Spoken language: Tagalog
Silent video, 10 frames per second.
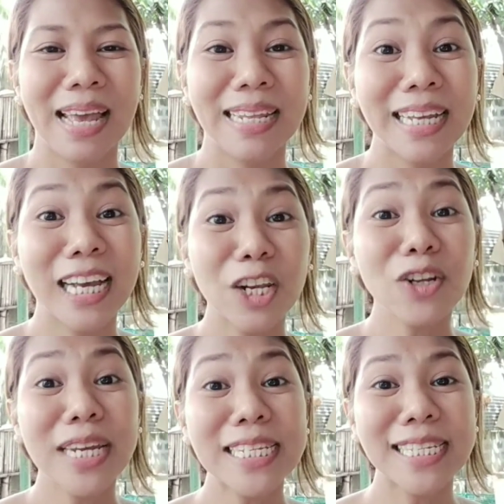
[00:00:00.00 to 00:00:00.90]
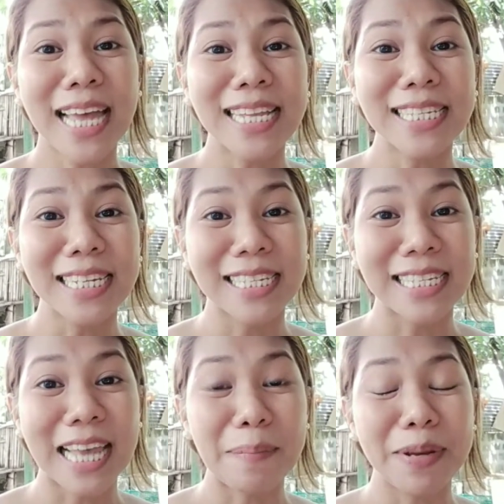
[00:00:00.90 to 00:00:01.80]
nagkaroon ng instances na
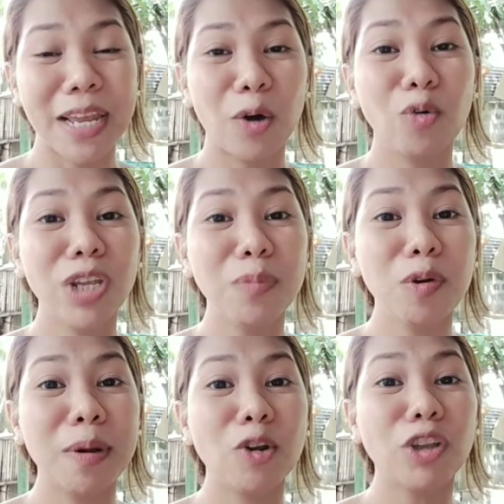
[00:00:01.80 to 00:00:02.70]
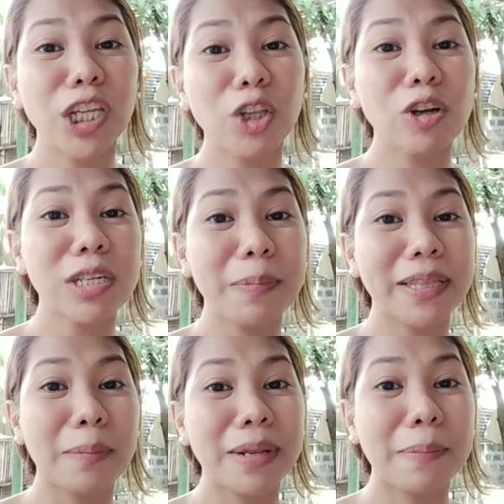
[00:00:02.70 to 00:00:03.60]
sabi niya, kunin mo yung manok dito sa
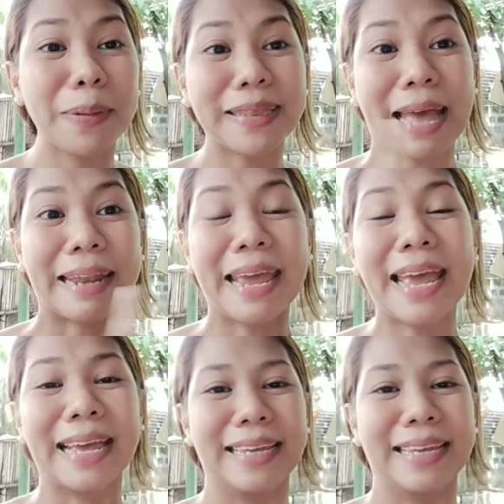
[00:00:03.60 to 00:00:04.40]
may tabi ng bintana.